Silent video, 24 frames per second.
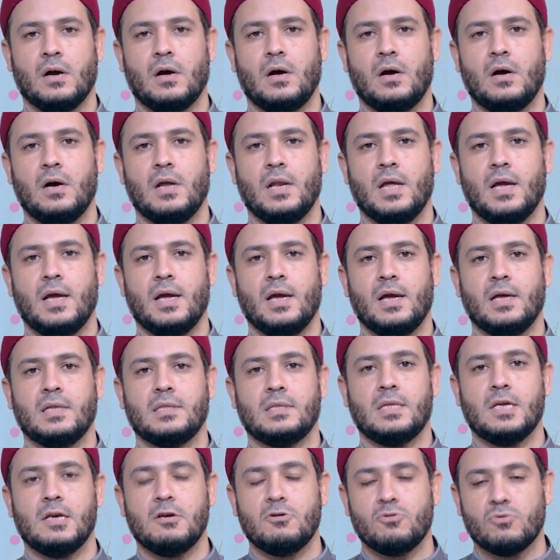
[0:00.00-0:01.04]
قال
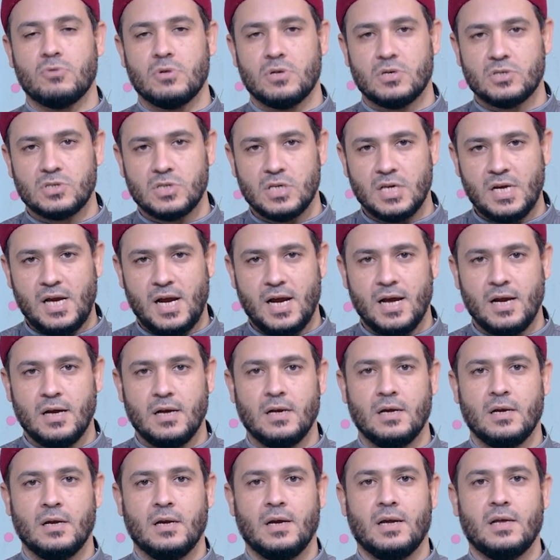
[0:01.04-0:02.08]
الدين النصيحة
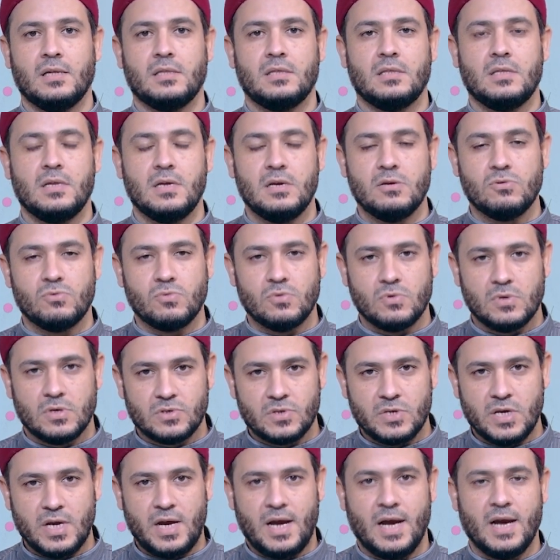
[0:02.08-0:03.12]
الدين
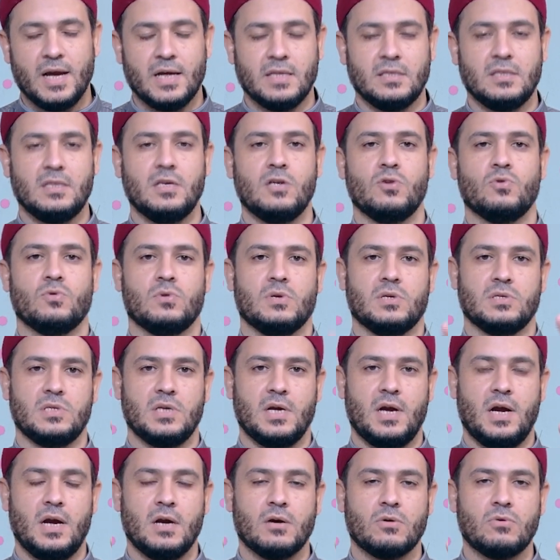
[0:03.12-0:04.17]
النصيحة الدين
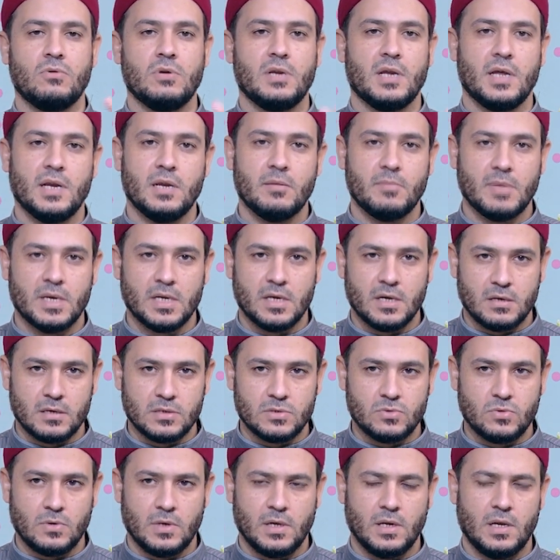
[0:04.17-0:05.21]
النصيحة قلنا لمن يا
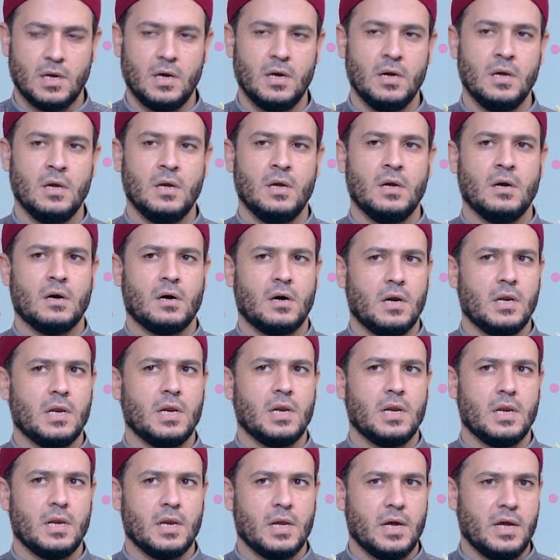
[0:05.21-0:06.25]
رسول الله قال
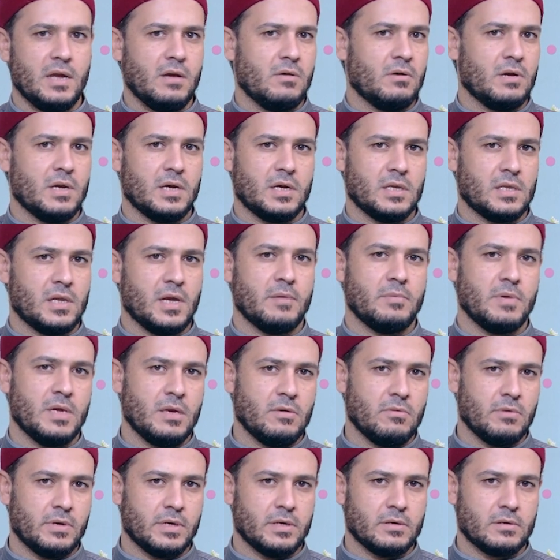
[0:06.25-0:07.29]
لله ولكتابه
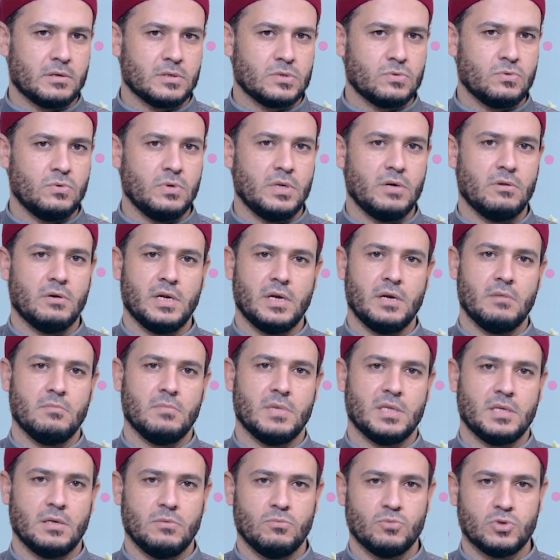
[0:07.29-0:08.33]
ولرسوله
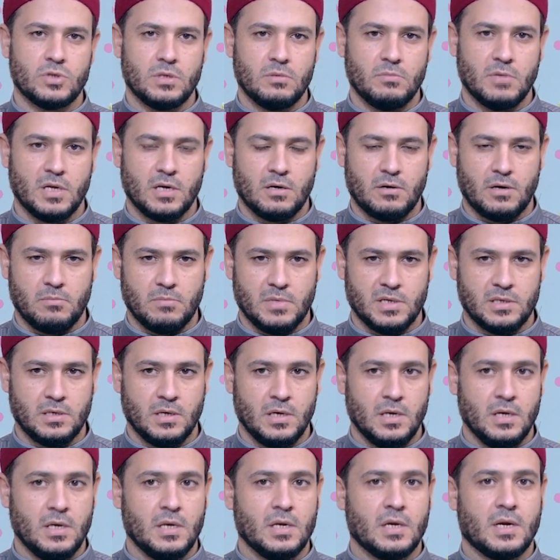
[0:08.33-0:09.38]
ولأئمة المسلمين وعامته
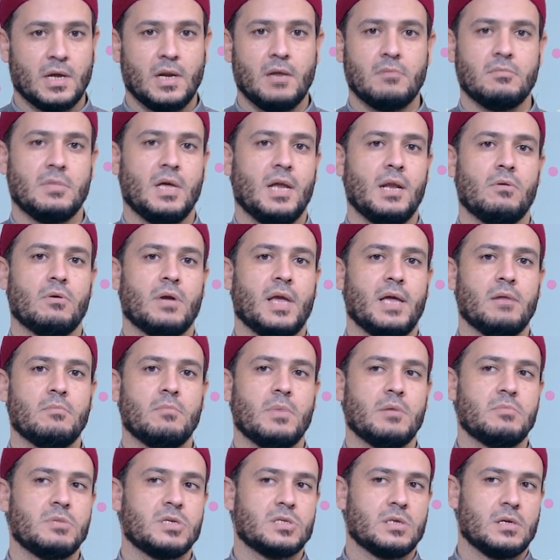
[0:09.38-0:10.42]
الكلام ده لو كان
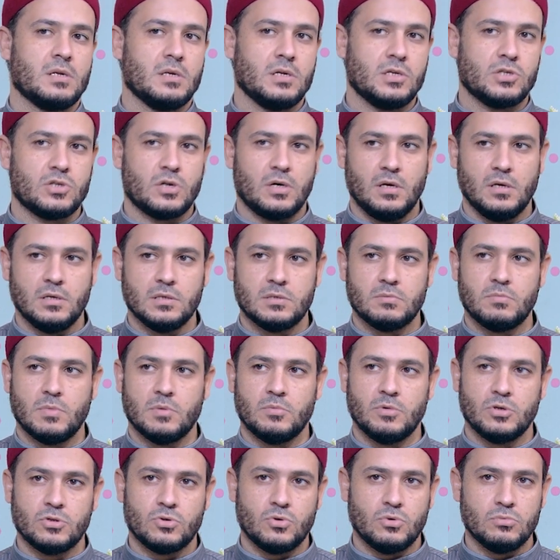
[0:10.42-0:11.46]
ما بيصليش خالص
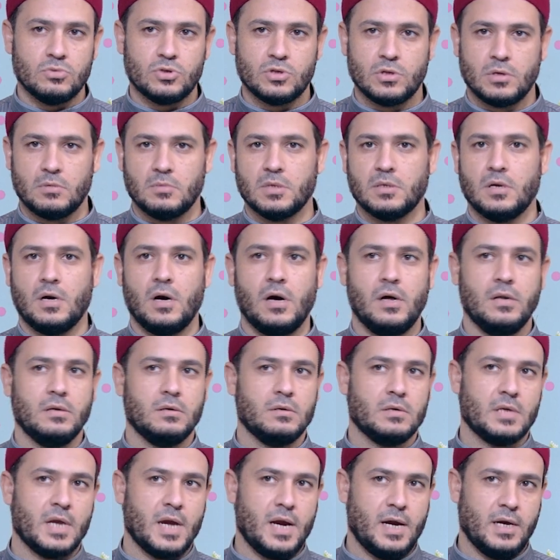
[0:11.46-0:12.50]
ما بيصومش
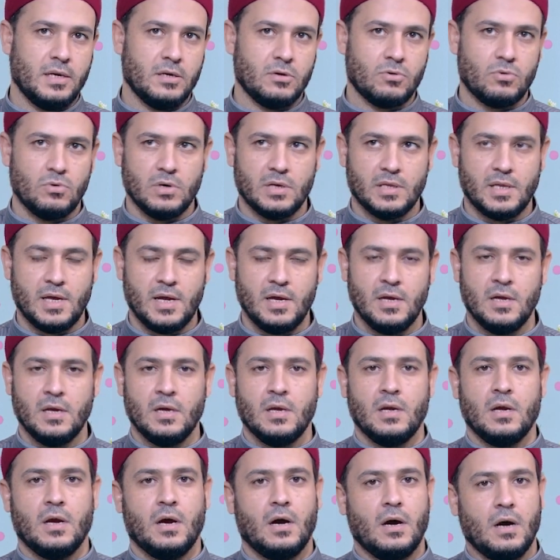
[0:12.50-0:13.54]
رمضان يعني كل ده
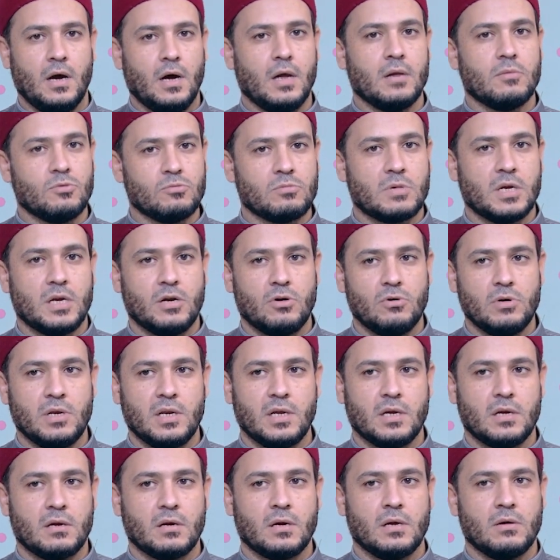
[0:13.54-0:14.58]
اه انا ممكن اقول
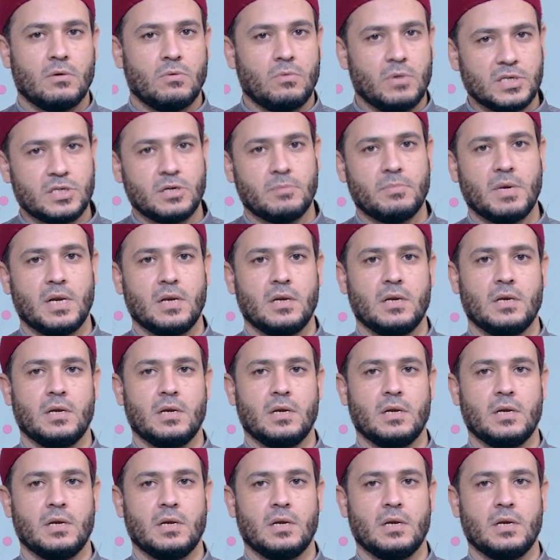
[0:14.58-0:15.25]
لك وجب